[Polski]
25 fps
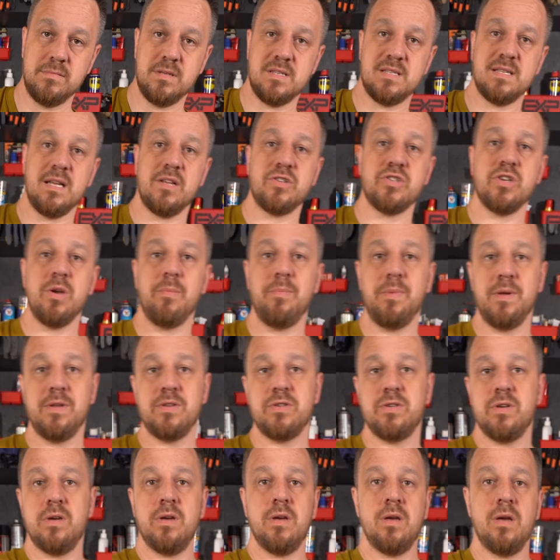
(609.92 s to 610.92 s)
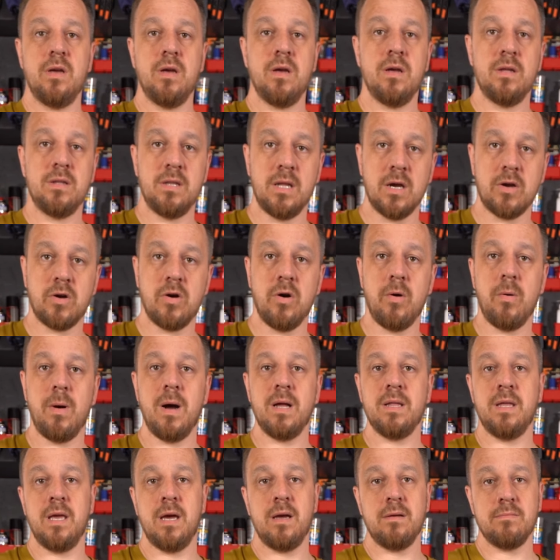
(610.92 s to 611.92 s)
zaczepić na
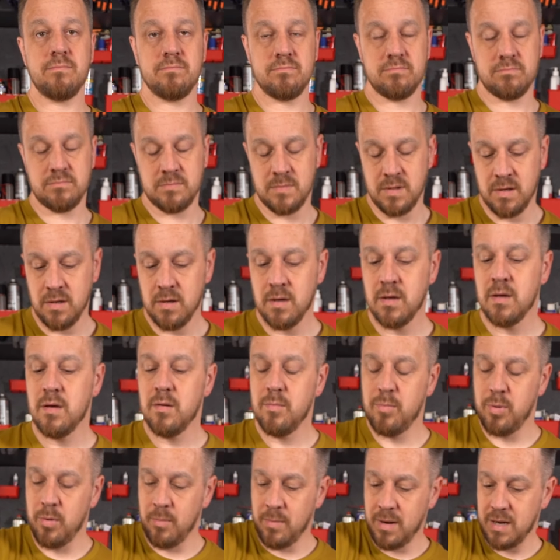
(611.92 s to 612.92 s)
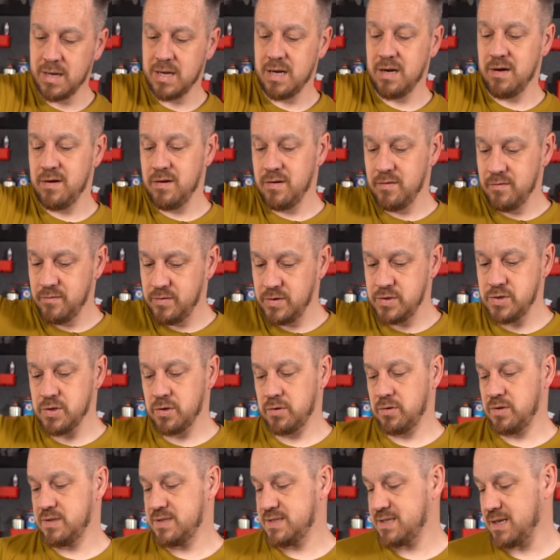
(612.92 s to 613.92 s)
kołanie, pomaga
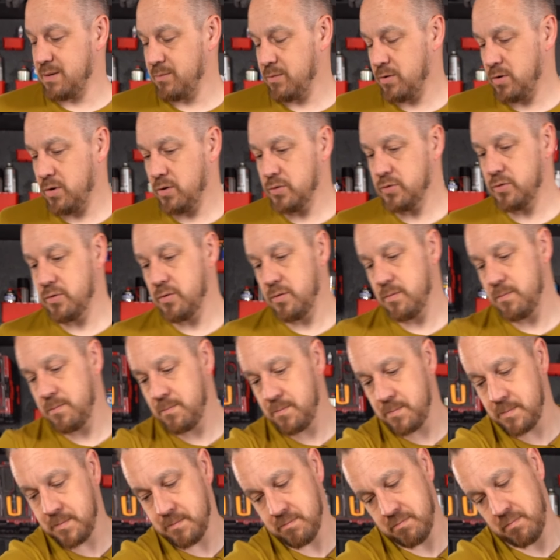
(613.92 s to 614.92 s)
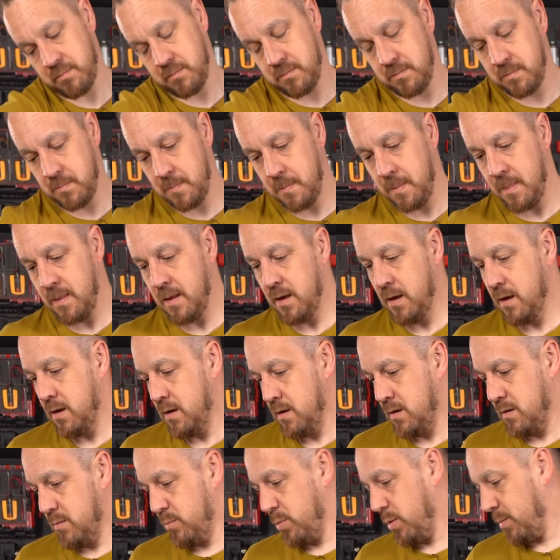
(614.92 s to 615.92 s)
wyciągnąć z samochodu,
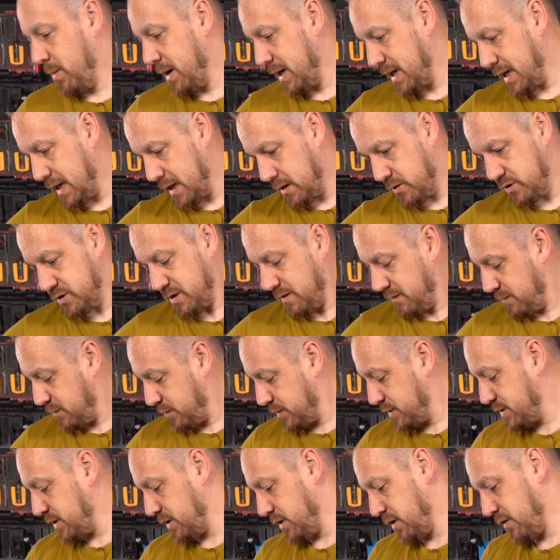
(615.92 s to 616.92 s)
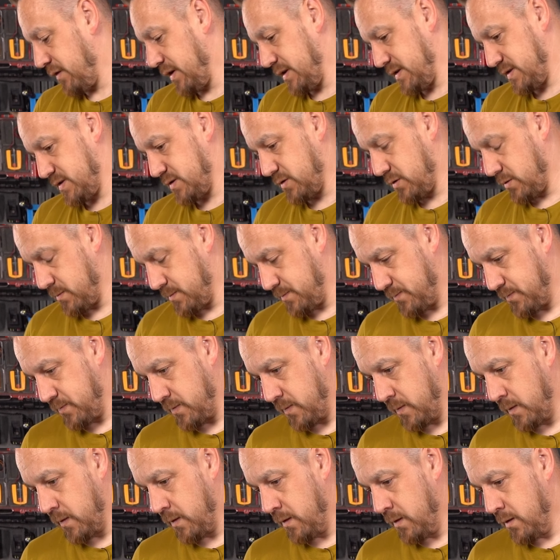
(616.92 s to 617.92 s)
pomaga jakoś tam funkcjonować z tą,
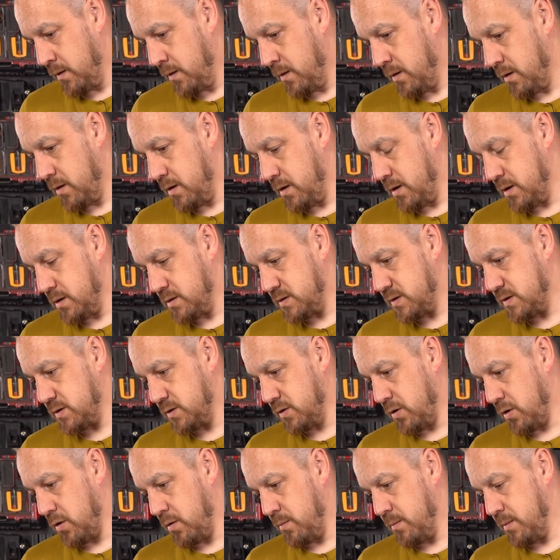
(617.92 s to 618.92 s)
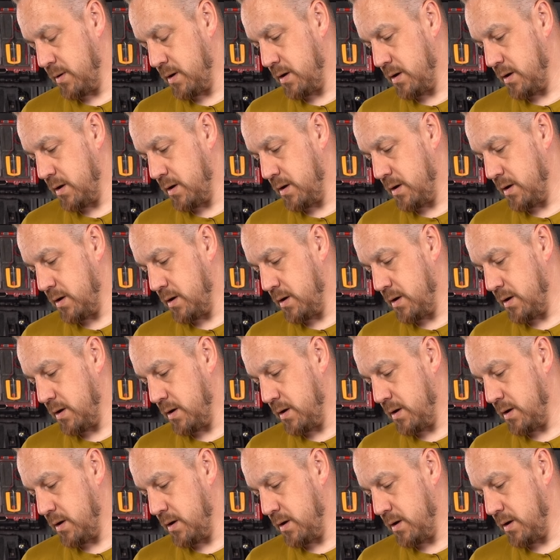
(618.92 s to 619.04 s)
e, z tą